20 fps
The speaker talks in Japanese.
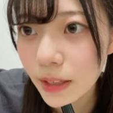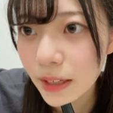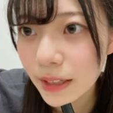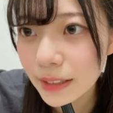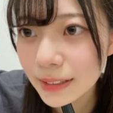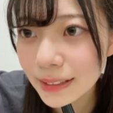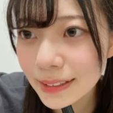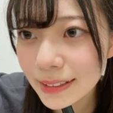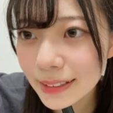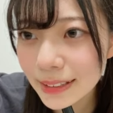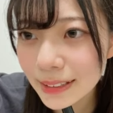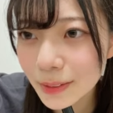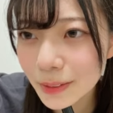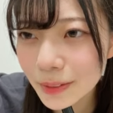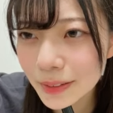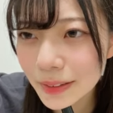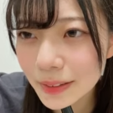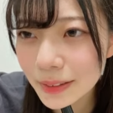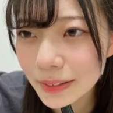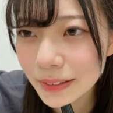あさって仕
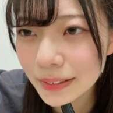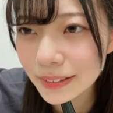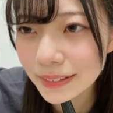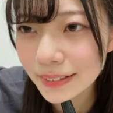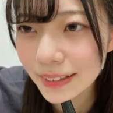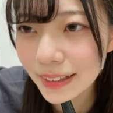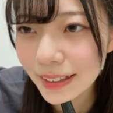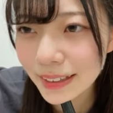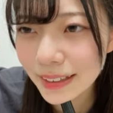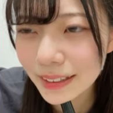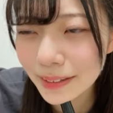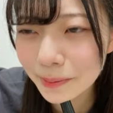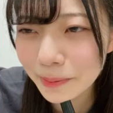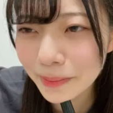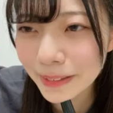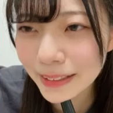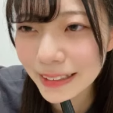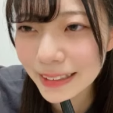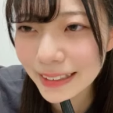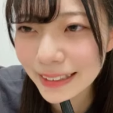事うわ頑
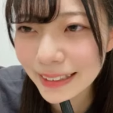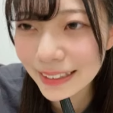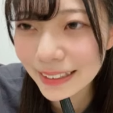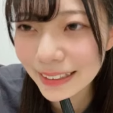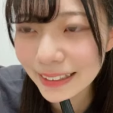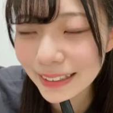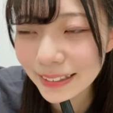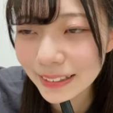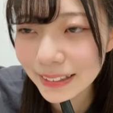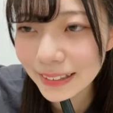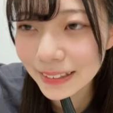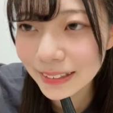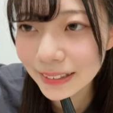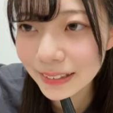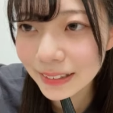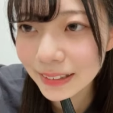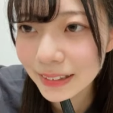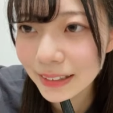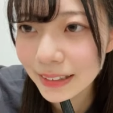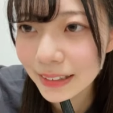張れ
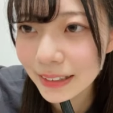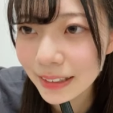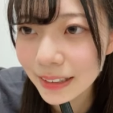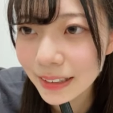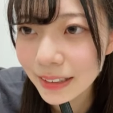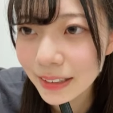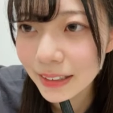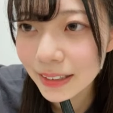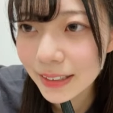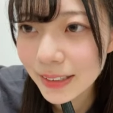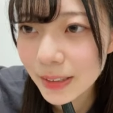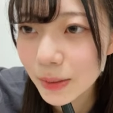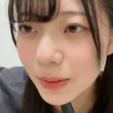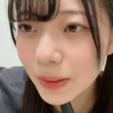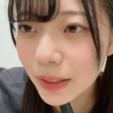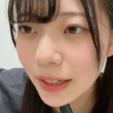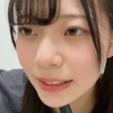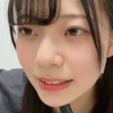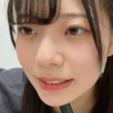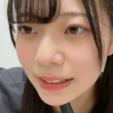そう
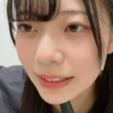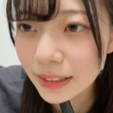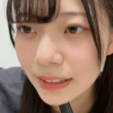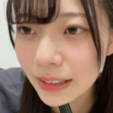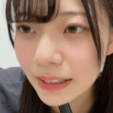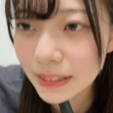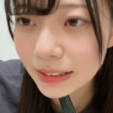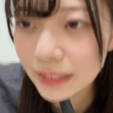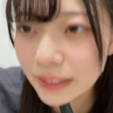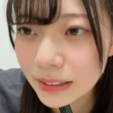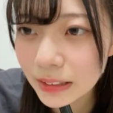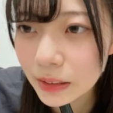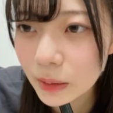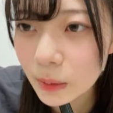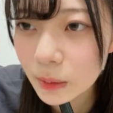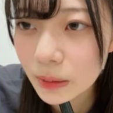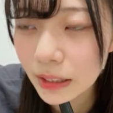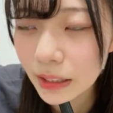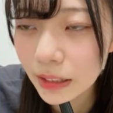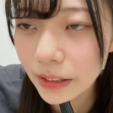空いた8月
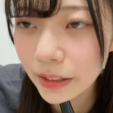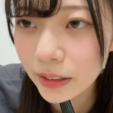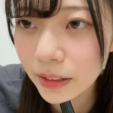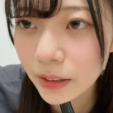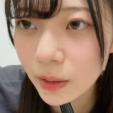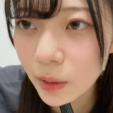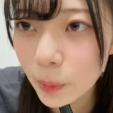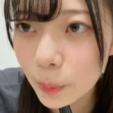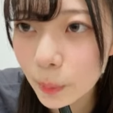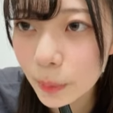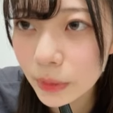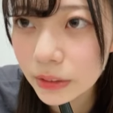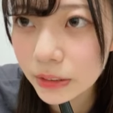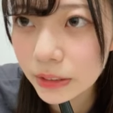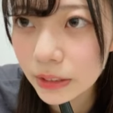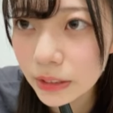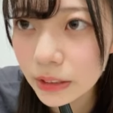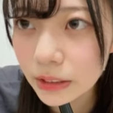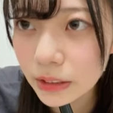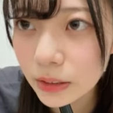10日以来だからめっ
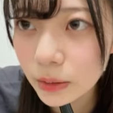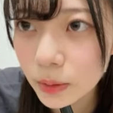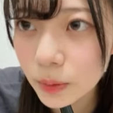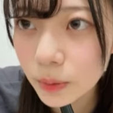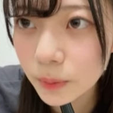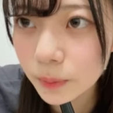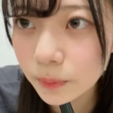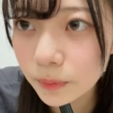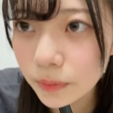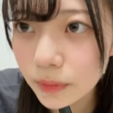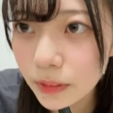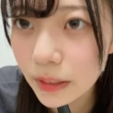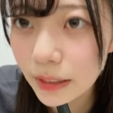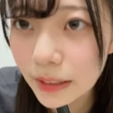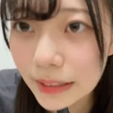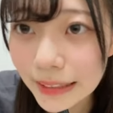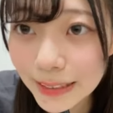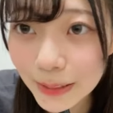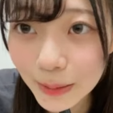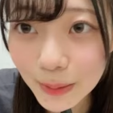ちゃ空いてる
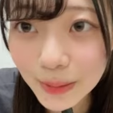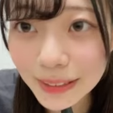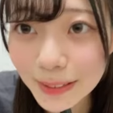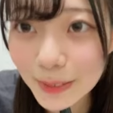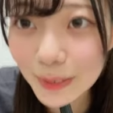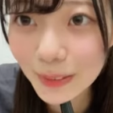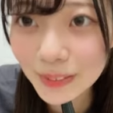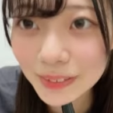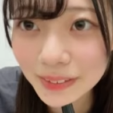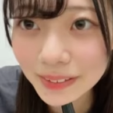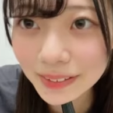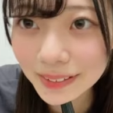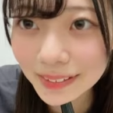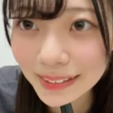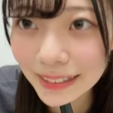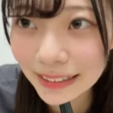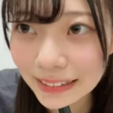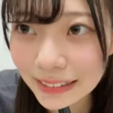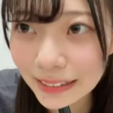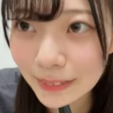そう昼夜公
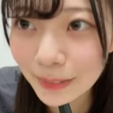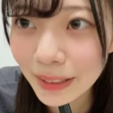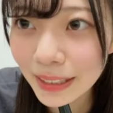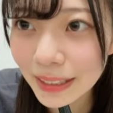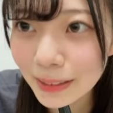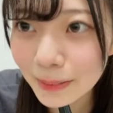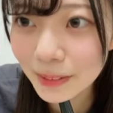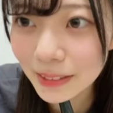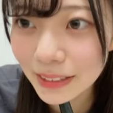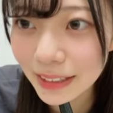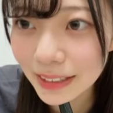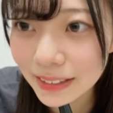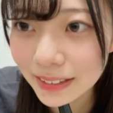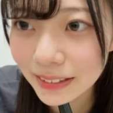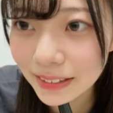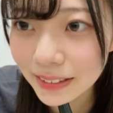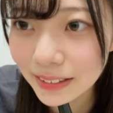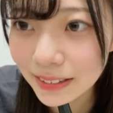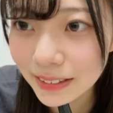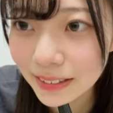演やばいかも体
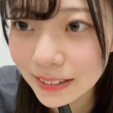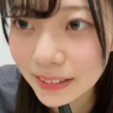力